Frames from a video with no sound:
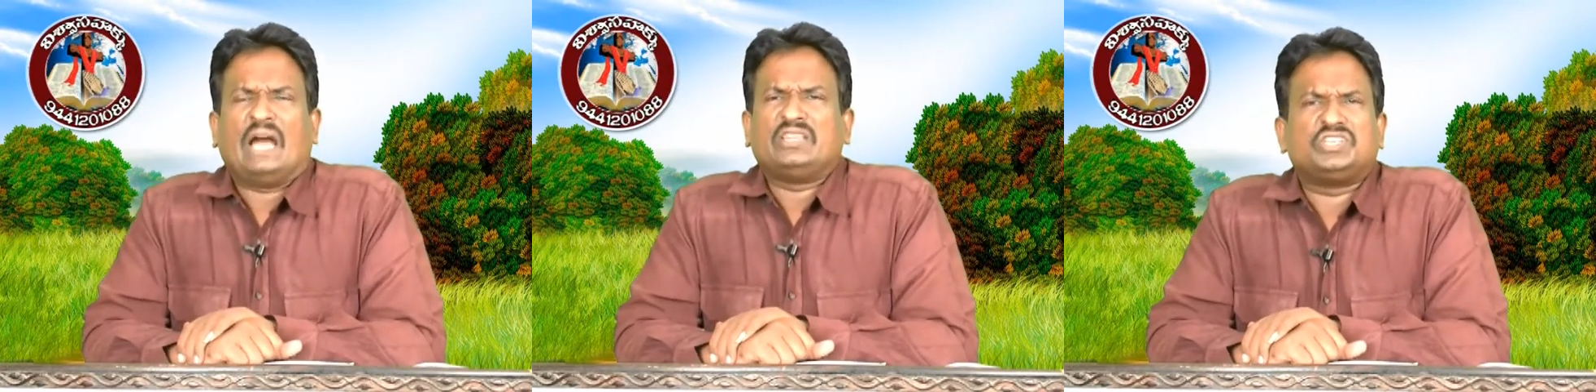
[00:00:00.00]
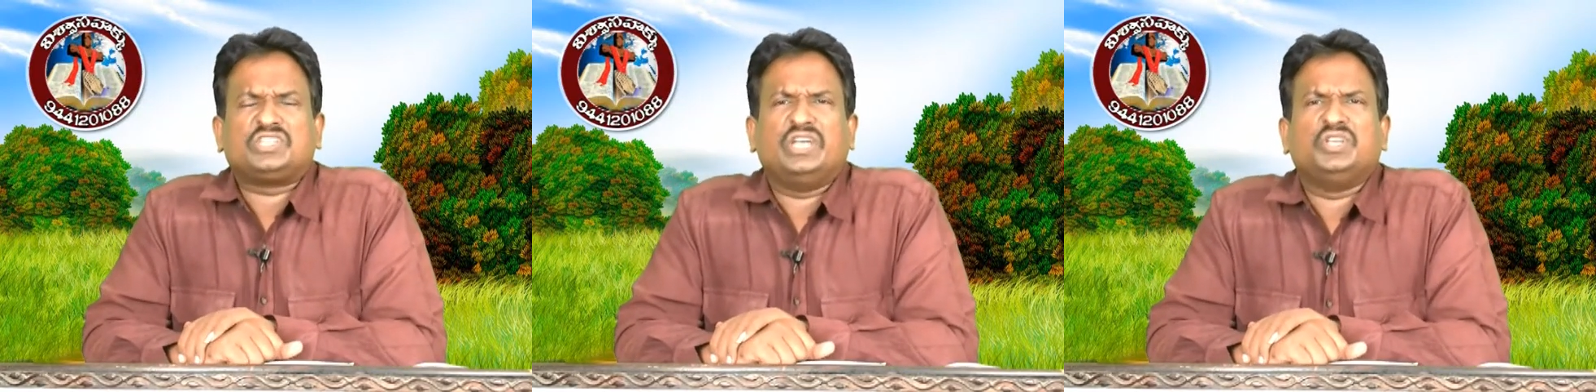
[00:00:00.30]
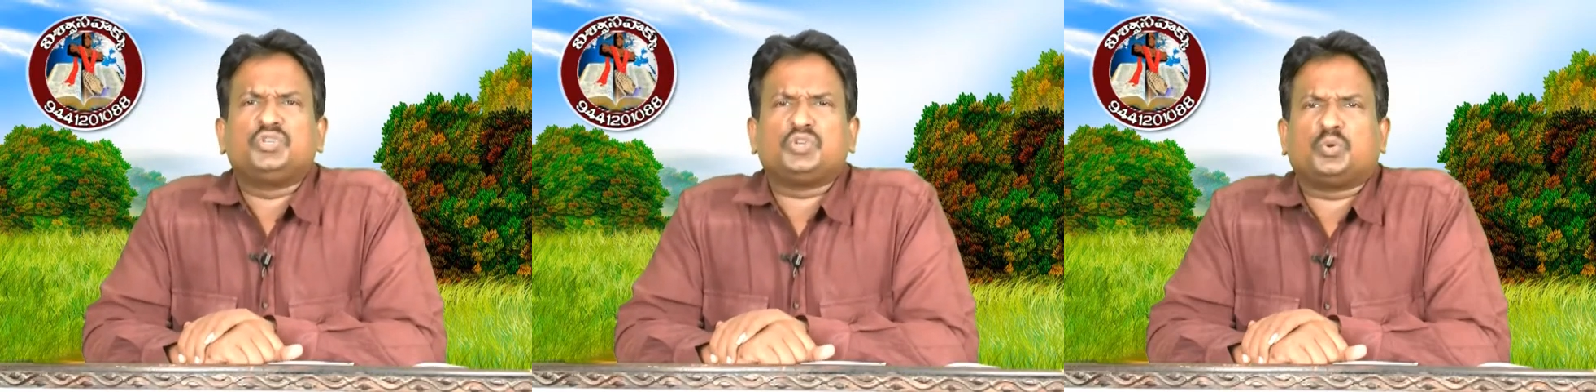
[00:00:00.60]

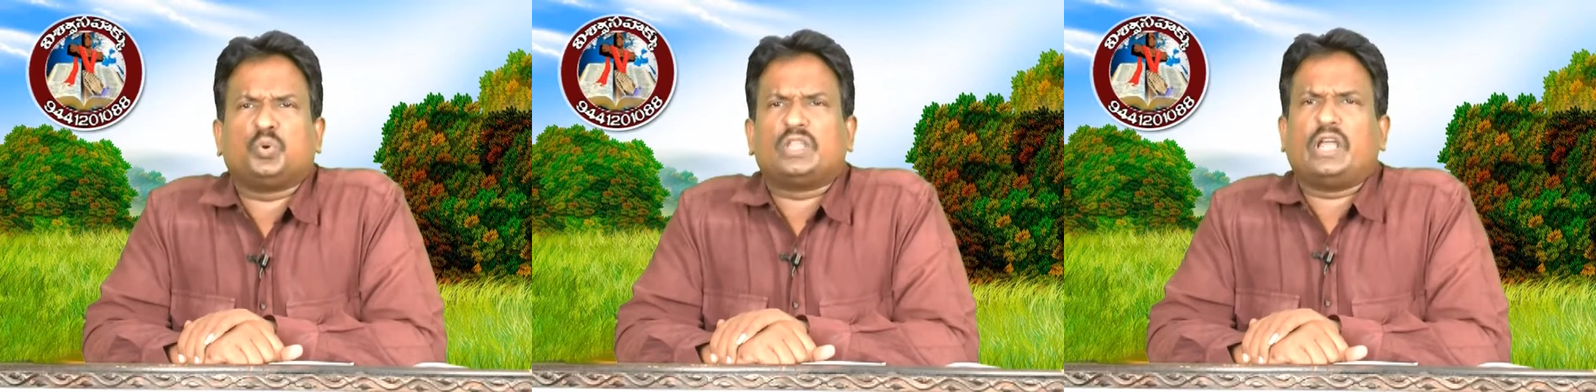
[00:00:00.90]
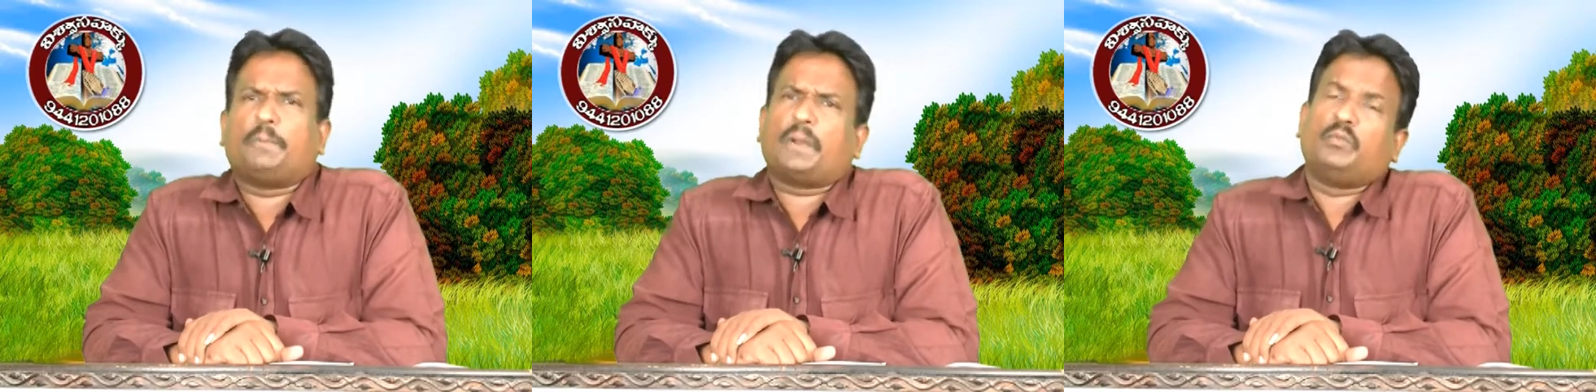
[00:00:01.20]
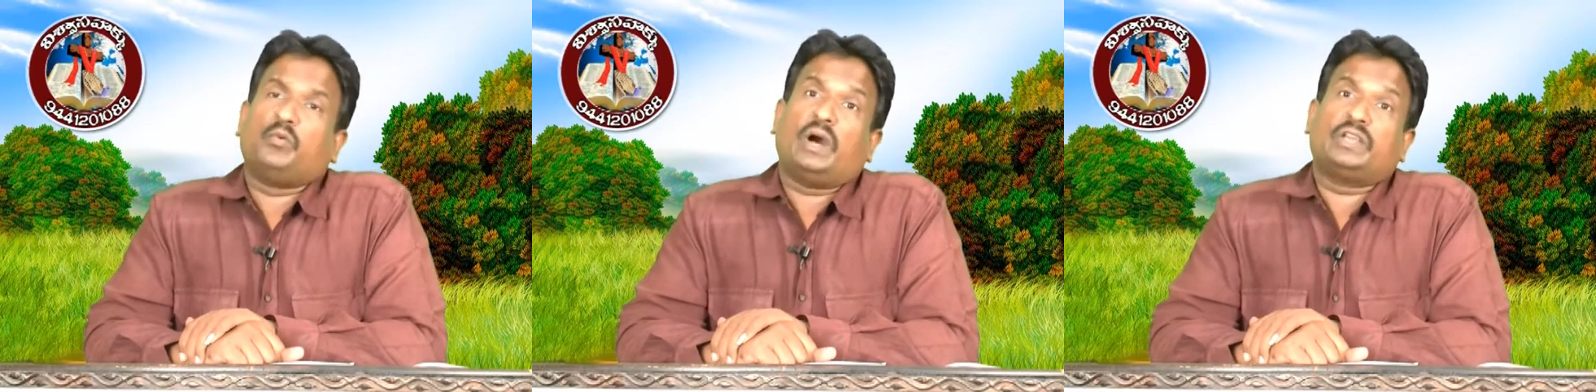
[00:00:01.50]
అతిశయించకూడదని
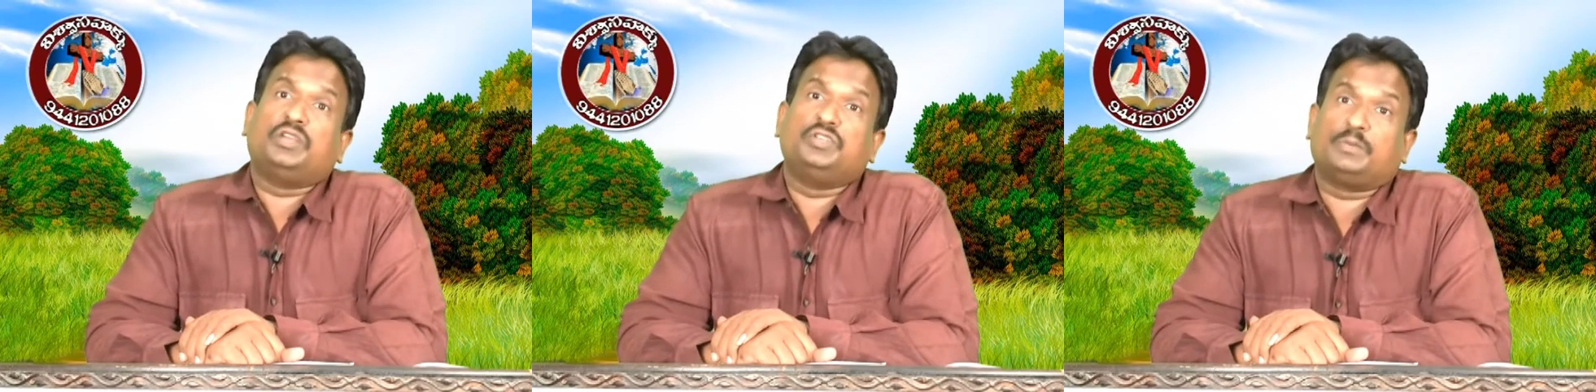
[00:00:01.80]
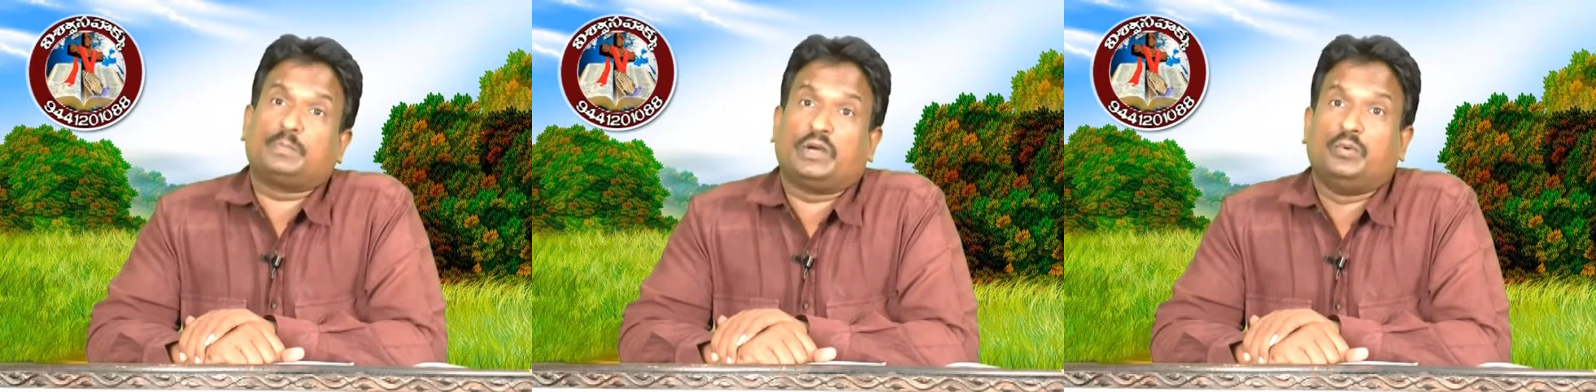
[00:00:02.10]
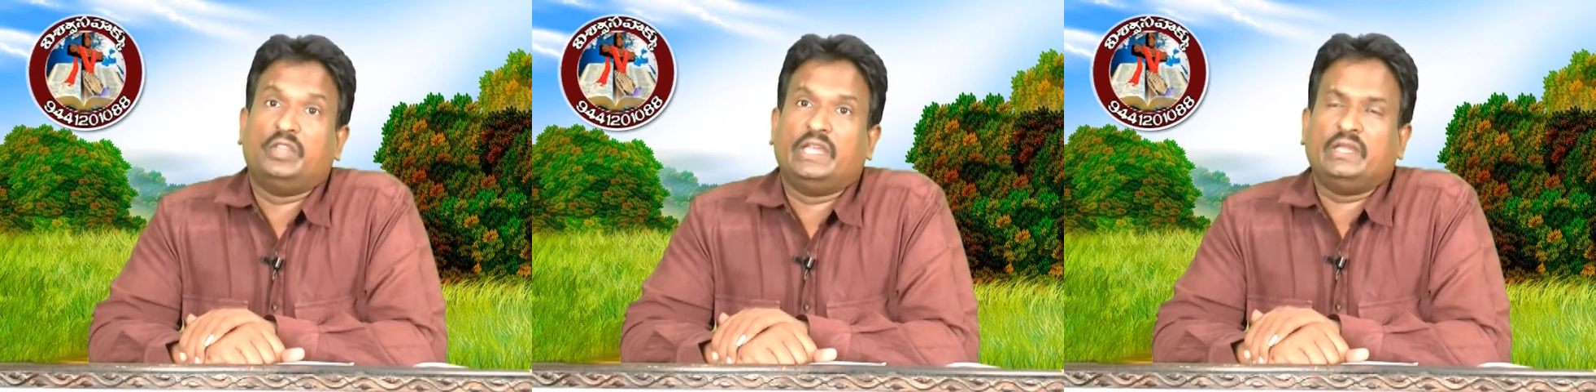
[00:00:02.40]
ప్రభు వాక్యం చెప్తా
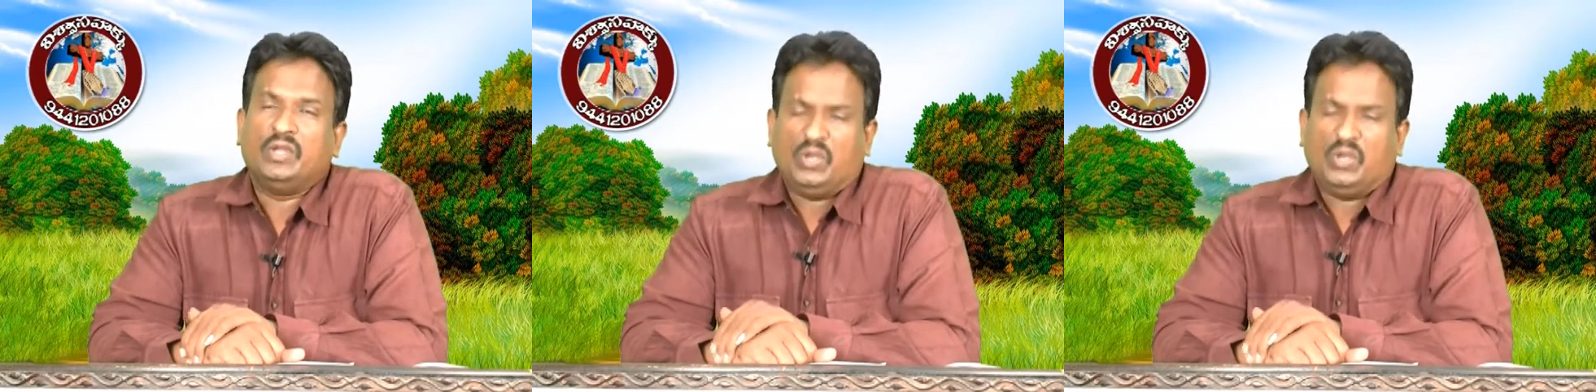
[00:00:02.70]
ఉంది